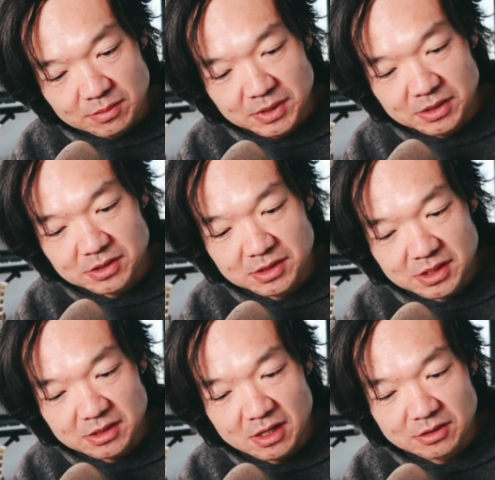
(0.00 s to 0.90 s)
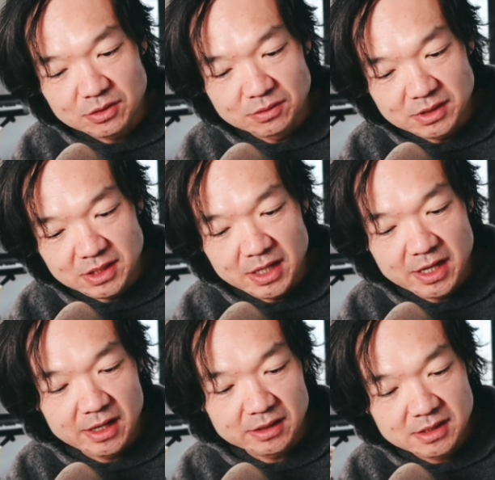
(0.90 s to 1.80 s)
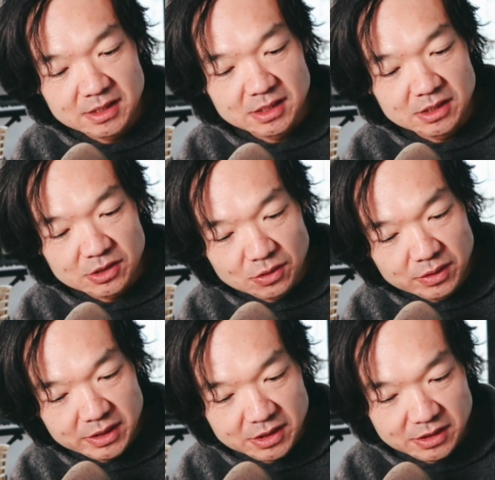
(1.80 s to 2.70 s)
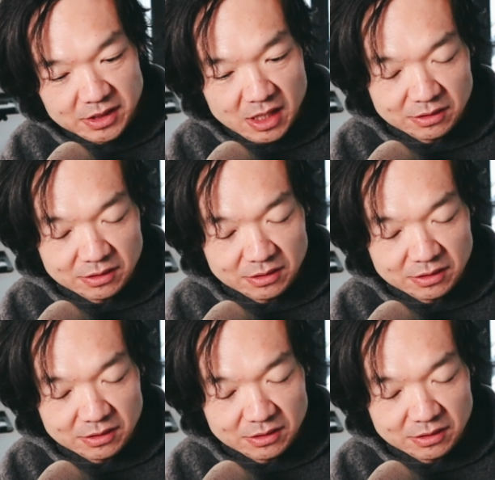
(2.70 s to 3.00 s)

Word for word: 平时经常总结自己的收获成长，